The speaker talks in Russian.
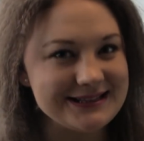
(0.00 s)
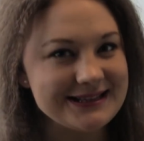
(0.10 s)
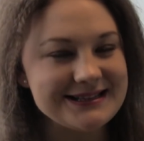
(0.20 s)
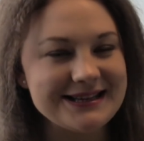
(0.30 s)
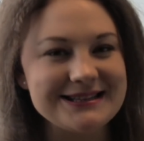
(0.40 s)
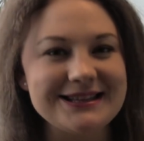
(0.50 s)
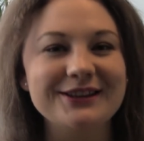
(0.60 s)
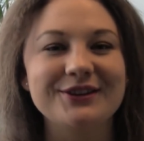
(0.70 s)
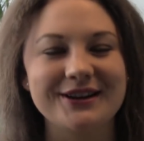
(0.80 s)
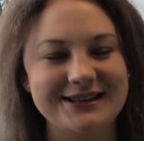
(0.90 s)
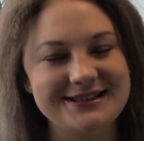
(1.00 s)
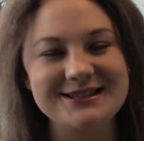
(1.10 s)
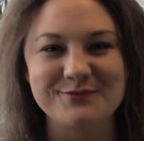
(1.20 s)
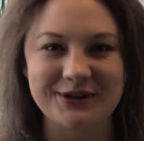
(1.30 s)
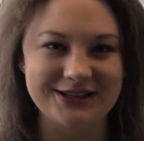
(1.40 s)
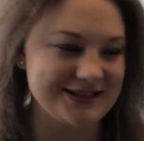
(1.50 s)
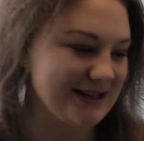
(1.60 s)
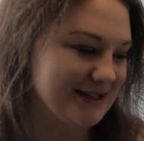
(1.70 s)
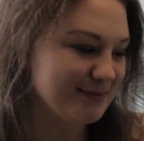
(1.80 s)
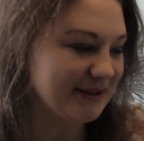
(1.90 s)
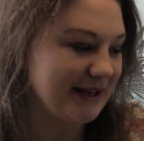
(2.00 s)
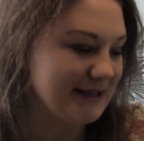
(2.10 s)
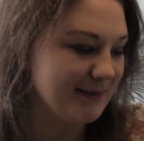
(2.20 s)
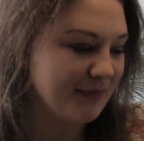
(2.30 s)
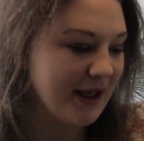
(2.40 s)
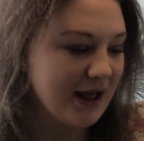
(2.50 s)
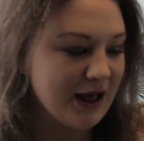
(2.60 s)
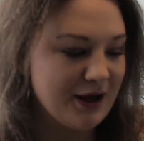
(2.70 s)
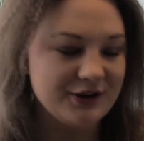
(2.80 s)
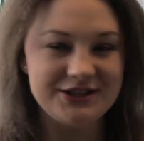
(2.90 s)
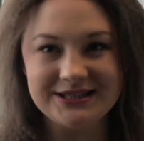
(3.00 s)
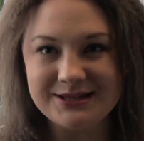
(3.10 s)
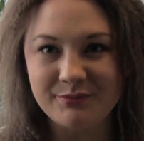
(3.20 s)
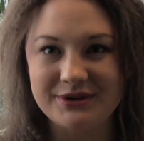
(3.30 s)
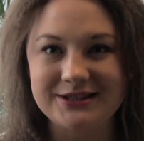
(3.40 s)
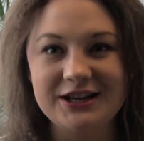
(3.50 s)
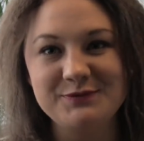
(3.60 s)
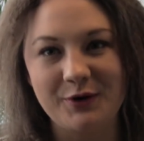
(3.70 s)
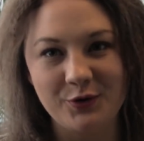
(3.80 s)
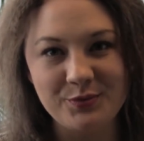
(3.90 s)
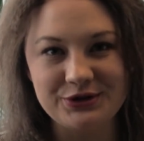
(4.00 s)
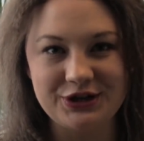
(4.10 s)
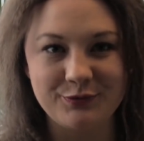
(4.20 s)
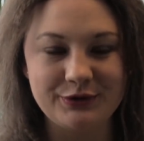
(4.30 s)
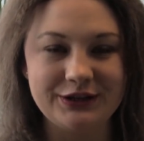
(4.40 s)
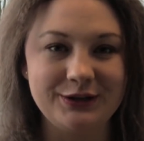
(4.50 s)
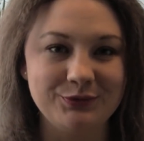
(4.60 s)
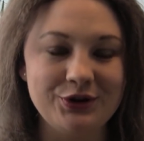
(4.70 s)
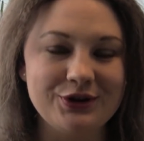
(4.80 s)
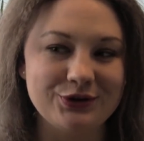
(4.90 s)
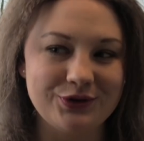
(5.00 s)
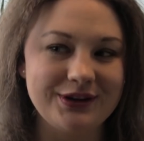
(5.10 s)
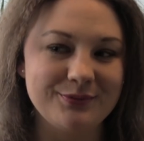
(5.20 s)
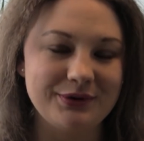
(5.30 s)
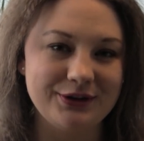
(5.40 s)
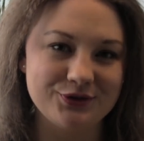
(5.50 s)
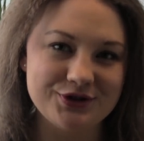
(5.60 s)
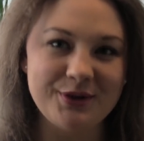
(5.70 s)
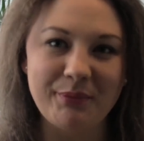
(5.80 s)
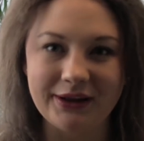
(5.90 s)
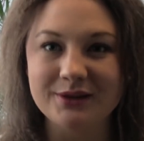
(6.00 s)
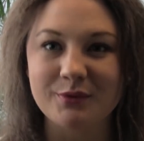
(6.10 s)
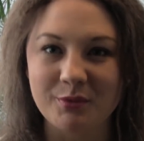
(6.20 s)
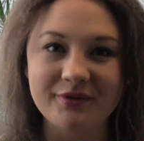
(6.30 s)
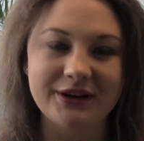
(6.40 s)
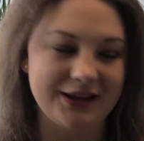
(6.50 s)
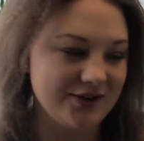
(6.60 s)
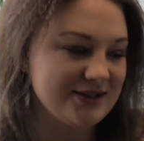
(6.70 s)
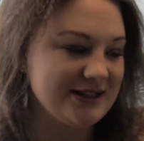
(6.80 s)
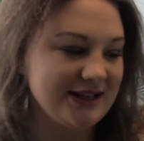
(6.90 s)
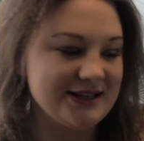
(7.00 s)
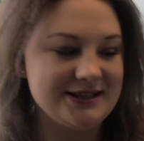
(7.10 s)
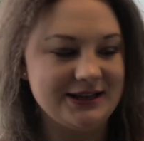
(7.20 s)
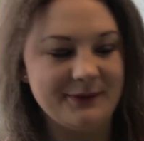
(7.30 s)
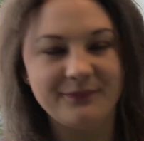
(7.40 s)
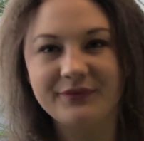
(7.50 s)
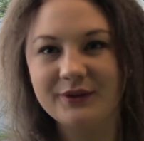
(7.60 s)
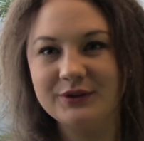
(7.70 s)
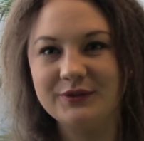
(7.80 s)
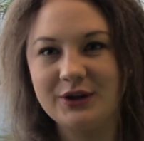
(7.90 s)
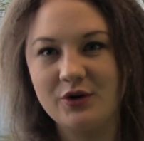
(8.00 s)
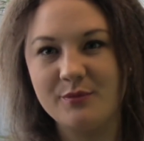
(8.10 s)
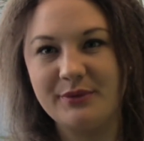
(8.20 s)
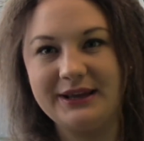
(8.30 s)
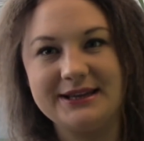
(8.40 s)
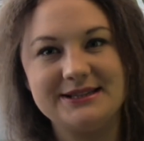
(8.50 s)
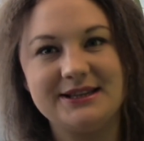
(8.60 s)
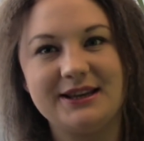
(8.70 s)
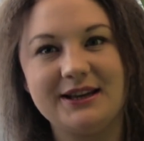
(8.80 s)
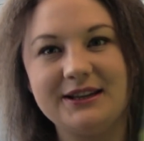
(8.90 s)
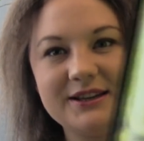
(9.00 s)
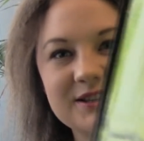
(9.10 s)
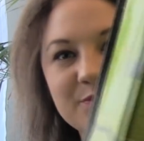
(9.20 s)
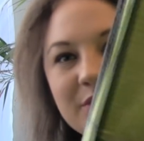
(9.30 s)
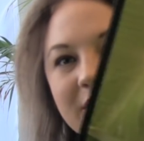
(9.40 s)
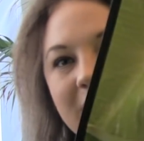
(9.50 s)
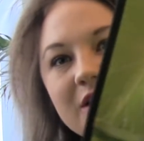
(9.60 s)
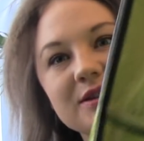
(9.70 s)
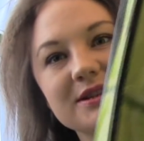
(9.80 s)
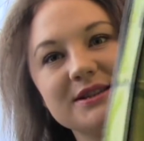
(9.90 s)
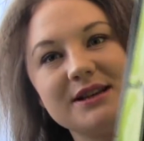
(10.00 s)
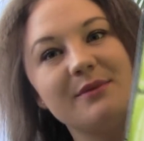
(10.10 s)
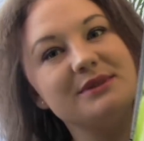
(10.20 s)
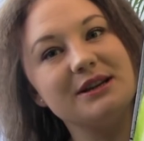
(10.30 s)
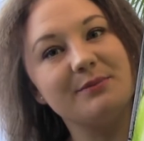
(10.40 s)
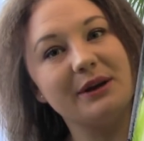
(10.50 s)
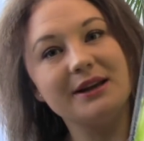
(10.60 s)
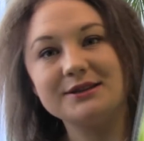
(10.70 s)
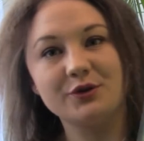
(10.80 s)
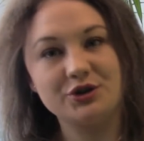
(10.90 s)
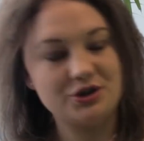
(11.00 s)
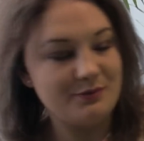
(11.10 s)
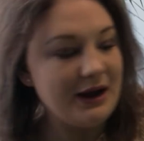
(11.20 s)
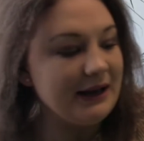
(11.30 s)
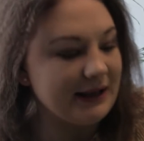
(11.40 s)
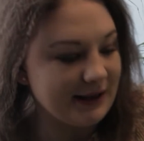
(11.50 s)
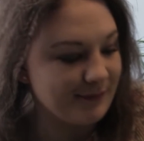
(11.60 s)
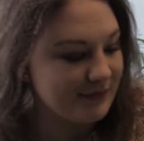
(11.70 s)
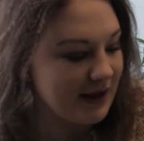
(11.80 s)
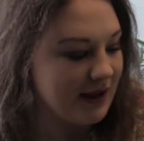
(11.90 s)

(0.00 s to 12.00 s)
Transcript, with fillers: Если интересно, то, конечно, продолжайте смотреть. Честно признаюсь, покупочек было немного, но они были нужны, поэтому мы в Икею съездили. Вот в таком пакетике они располагаются. На самом деле пакетик очень маленький.